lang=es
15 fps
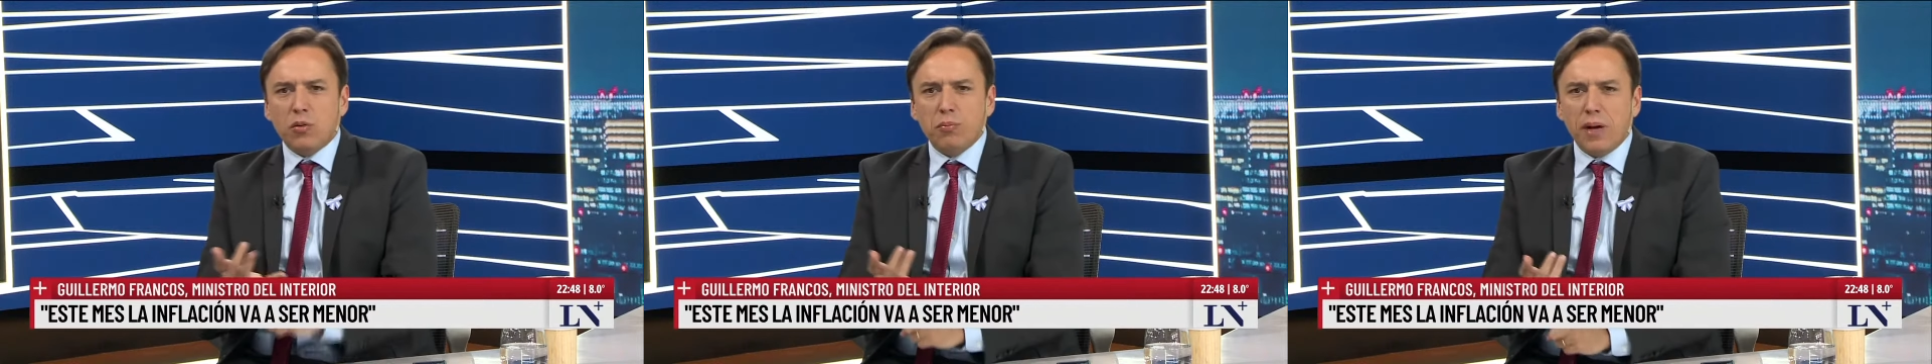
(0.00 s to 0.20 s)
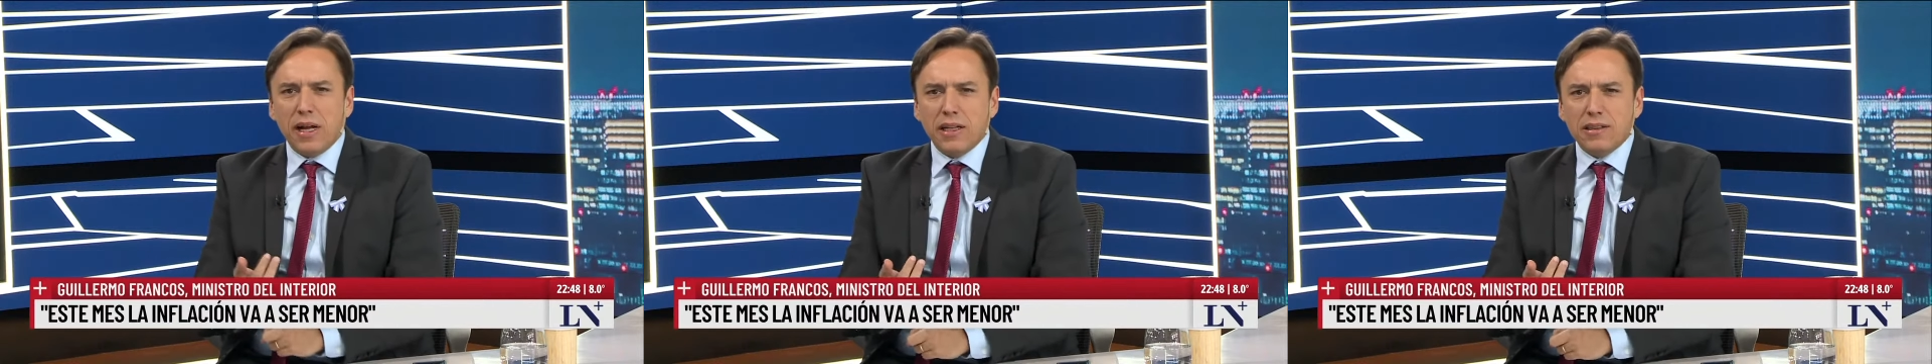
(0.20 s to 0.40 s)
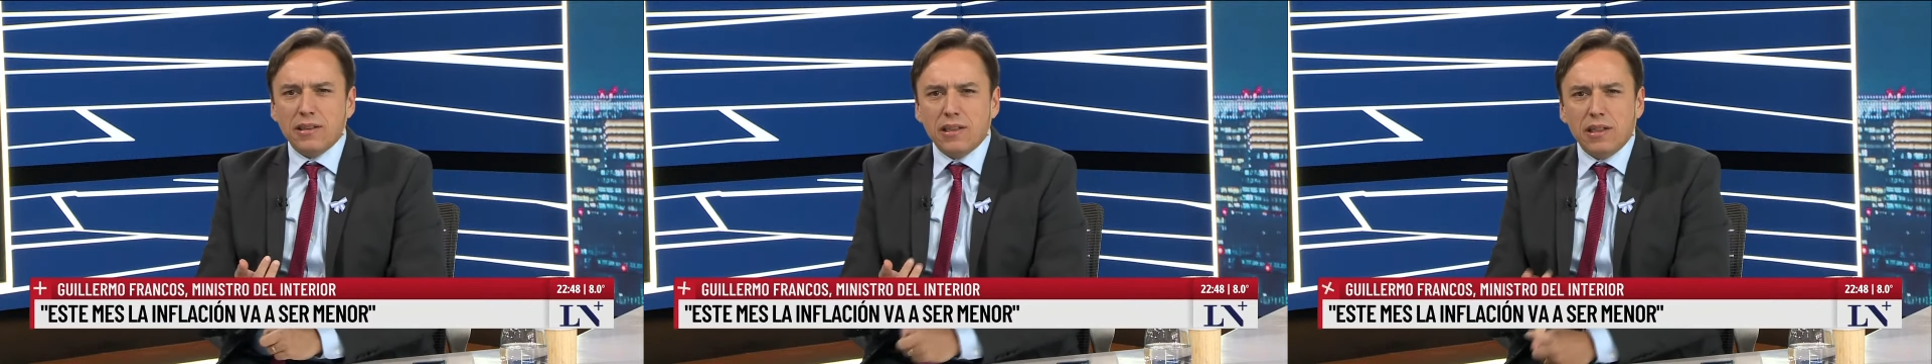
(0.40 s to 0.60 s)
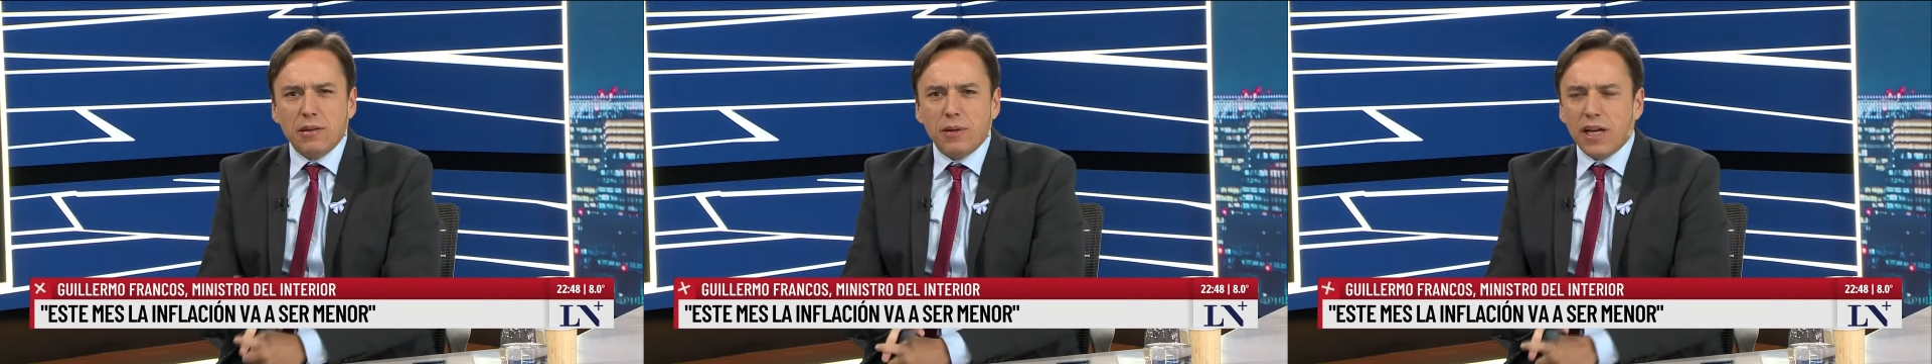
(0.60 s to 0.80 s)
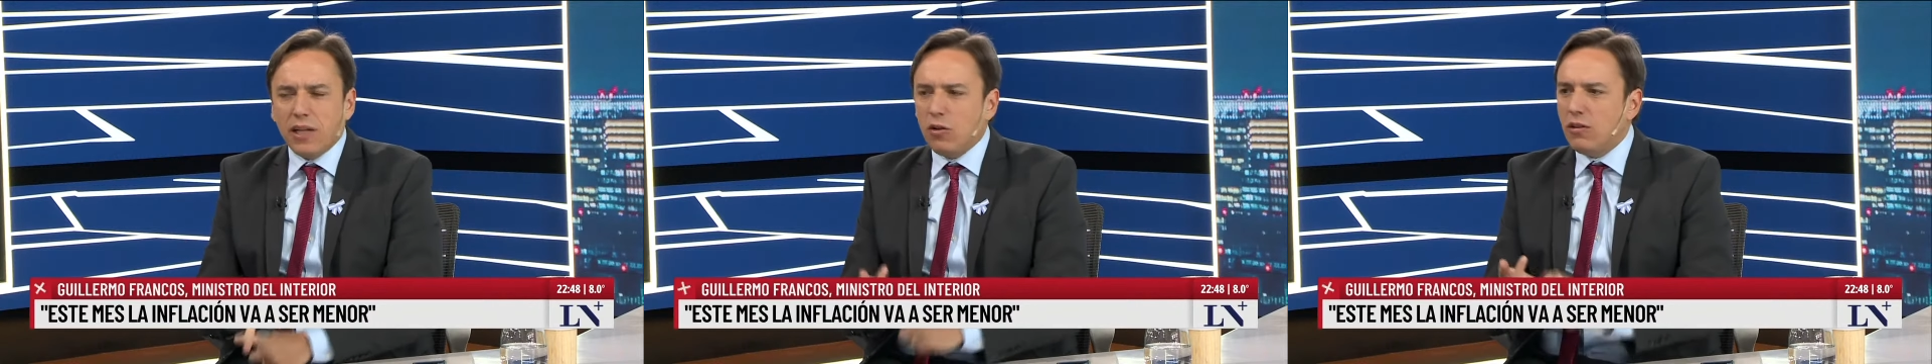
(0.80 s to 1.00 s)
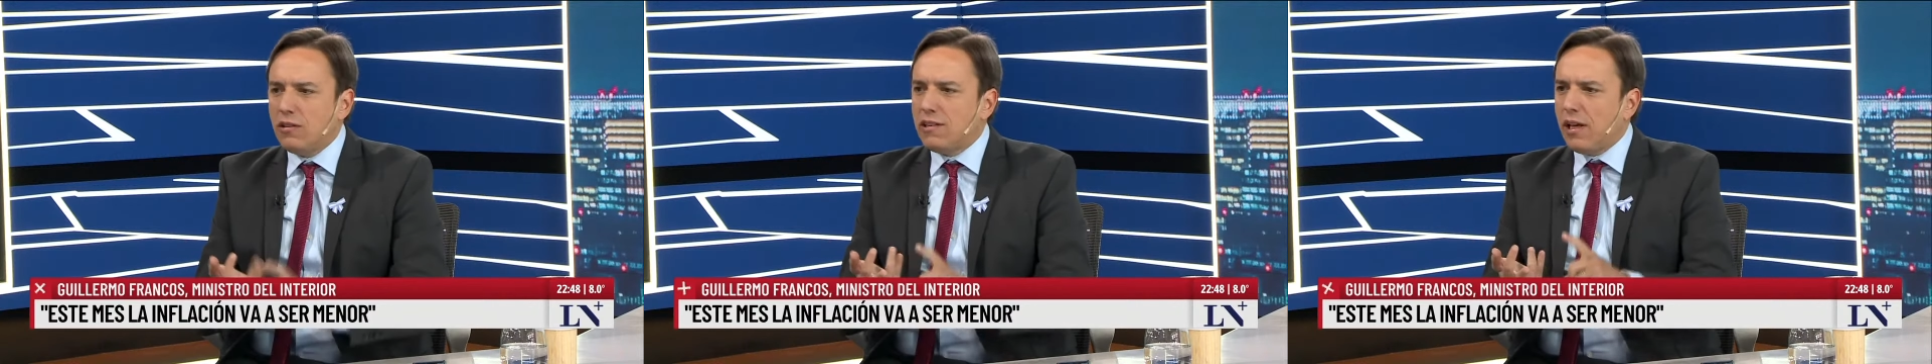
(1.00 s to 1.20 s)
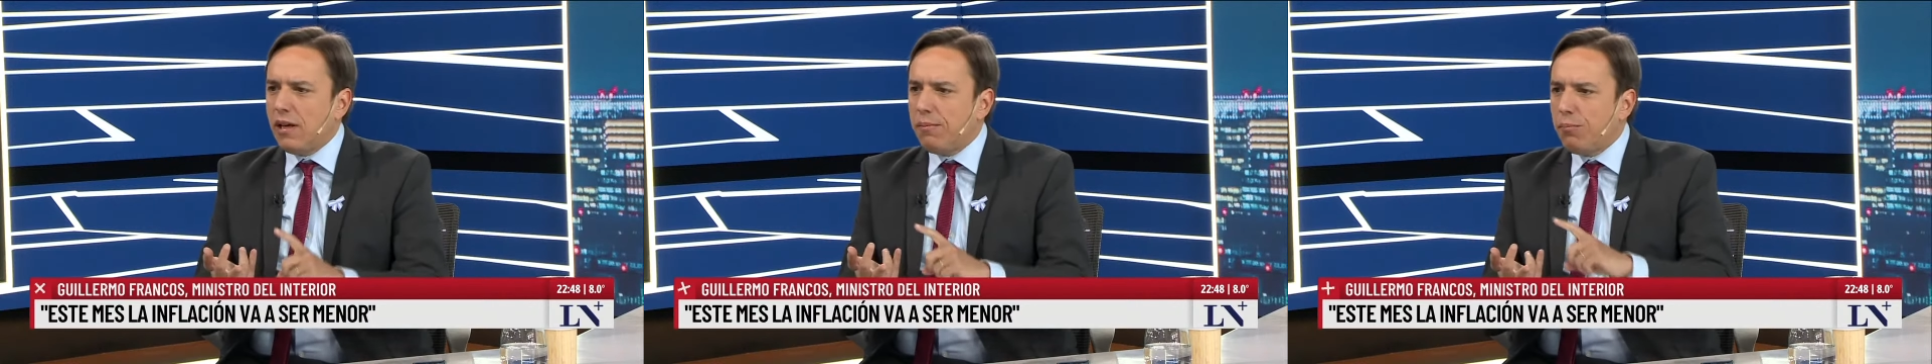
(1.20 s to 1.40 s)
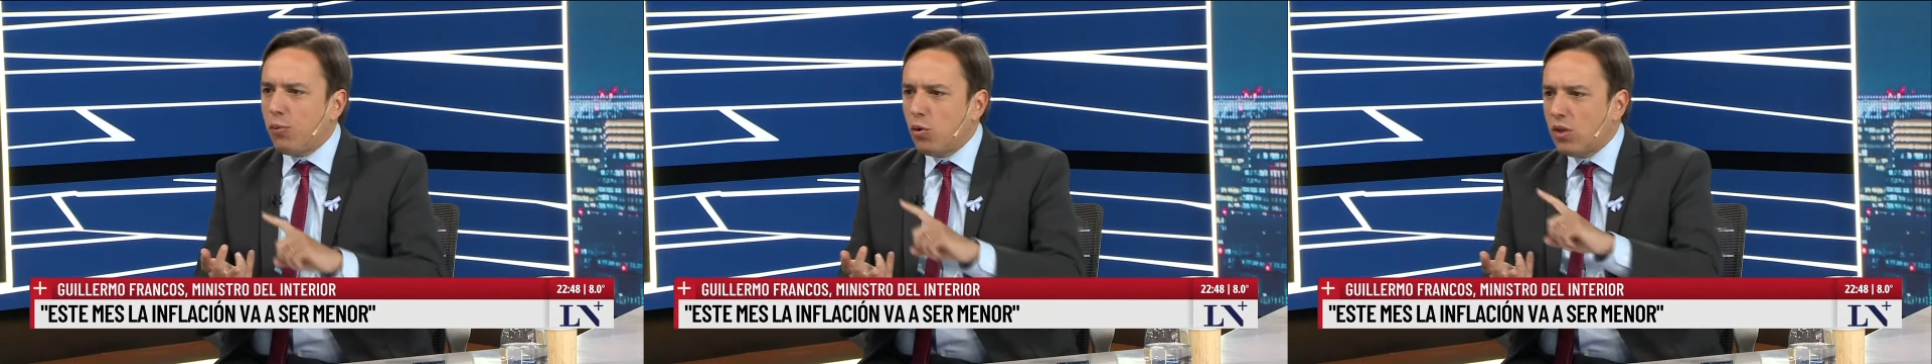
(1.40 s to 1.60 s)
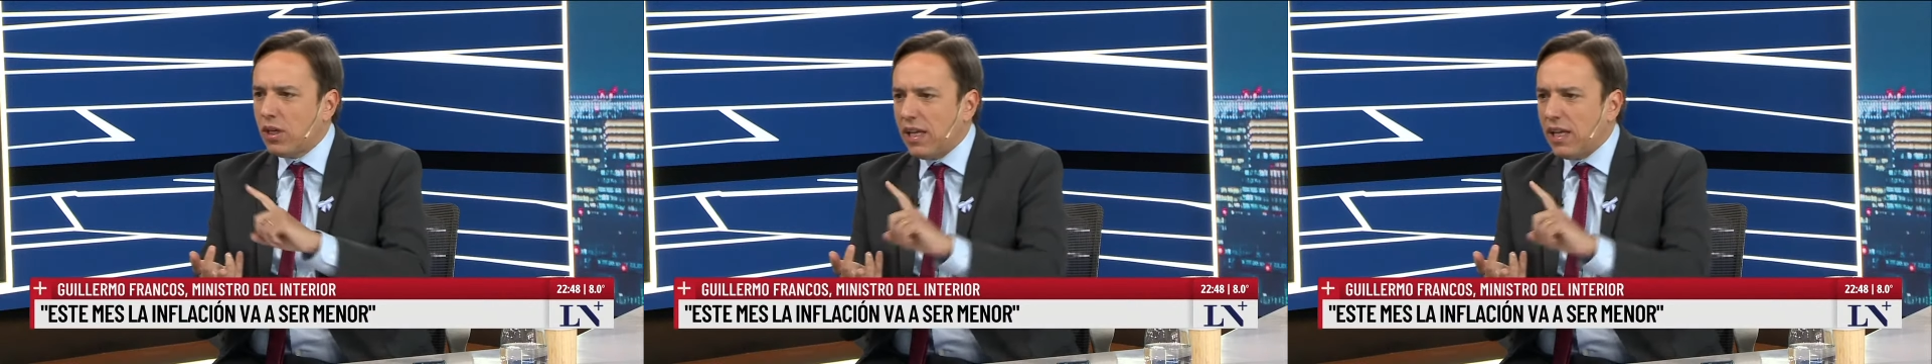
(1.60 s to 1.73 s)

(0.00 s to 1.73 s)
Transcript: van liberando el cepo,